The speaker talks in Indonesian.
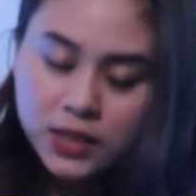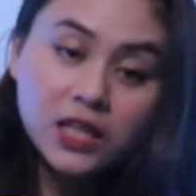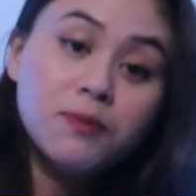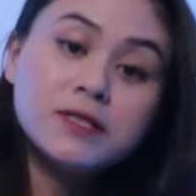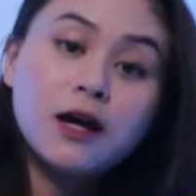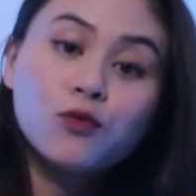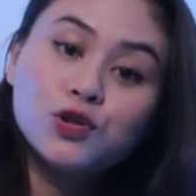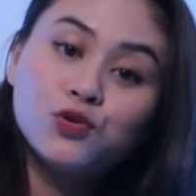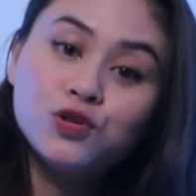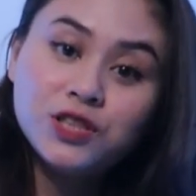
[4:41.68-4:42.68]
tadi pas
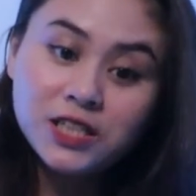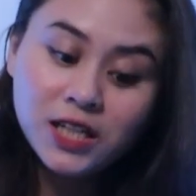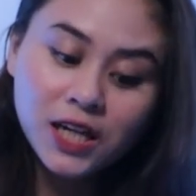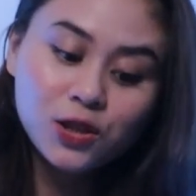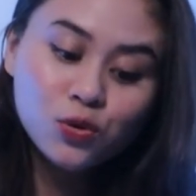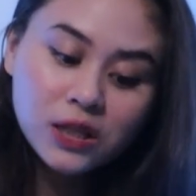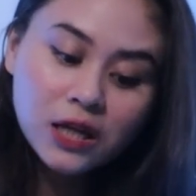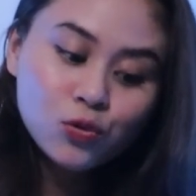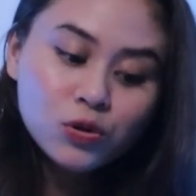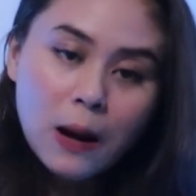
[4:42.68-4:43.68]
aku nyuci itu
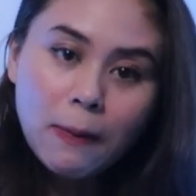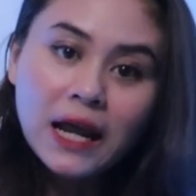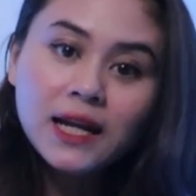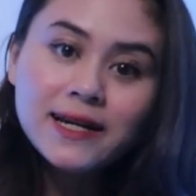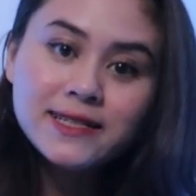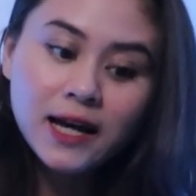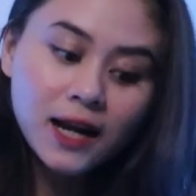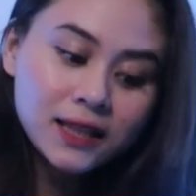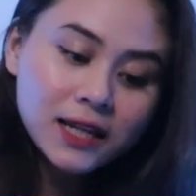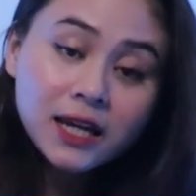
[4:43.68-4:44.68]
dia tuh udah panas
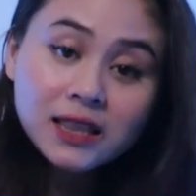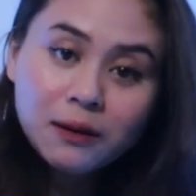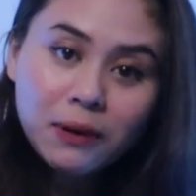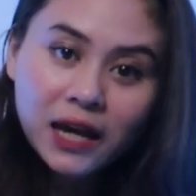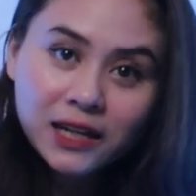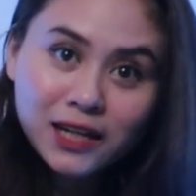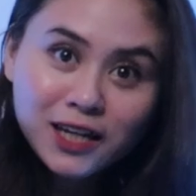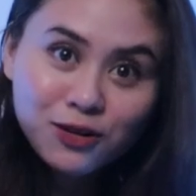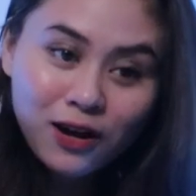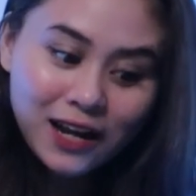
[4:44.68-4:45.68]
karena kan tadi kita mainin
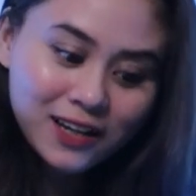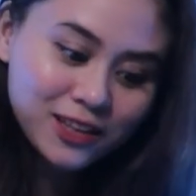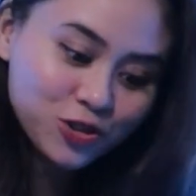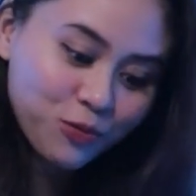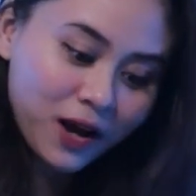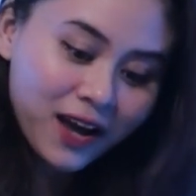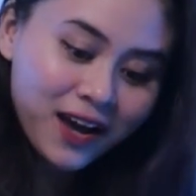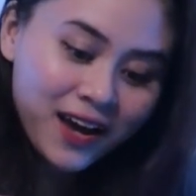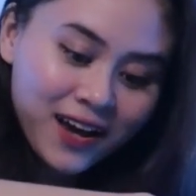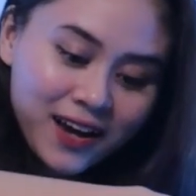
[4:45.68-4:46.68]
gitu kan kita coba
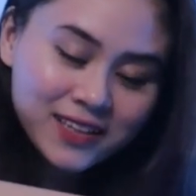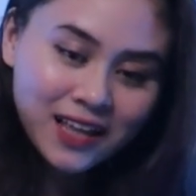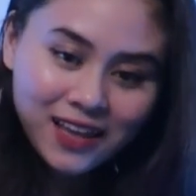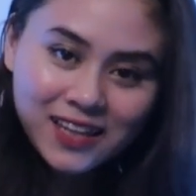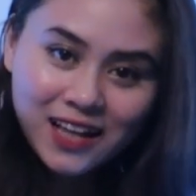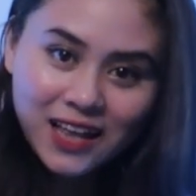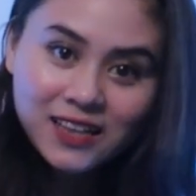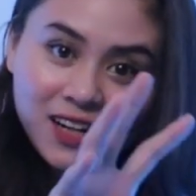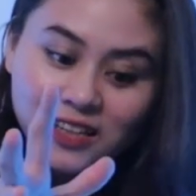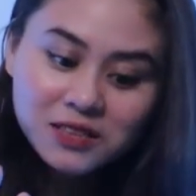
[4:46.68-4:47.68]
nyalahin nyalahin
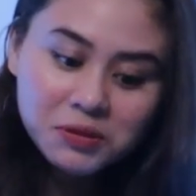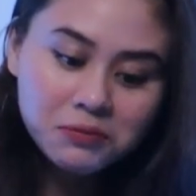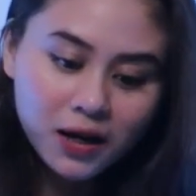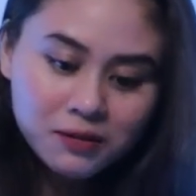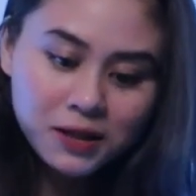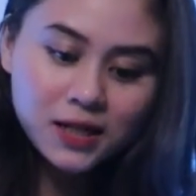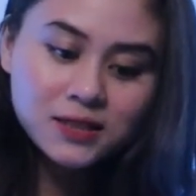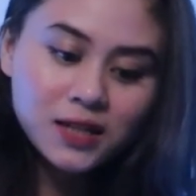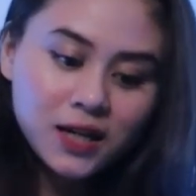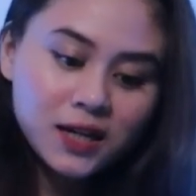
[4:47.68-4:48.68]
ternyata cepet banget
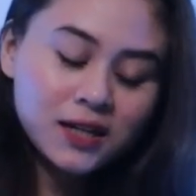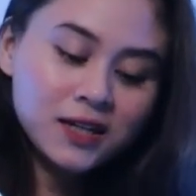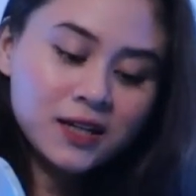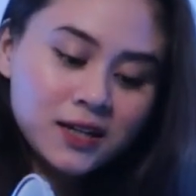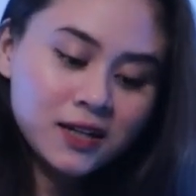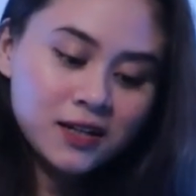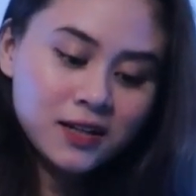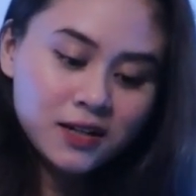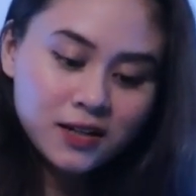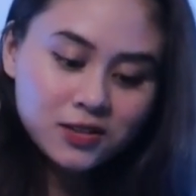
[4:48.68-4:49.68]
panasnya
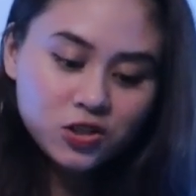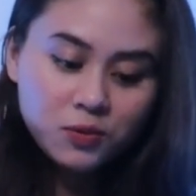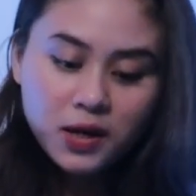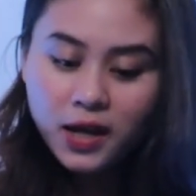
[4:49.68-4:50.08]
coba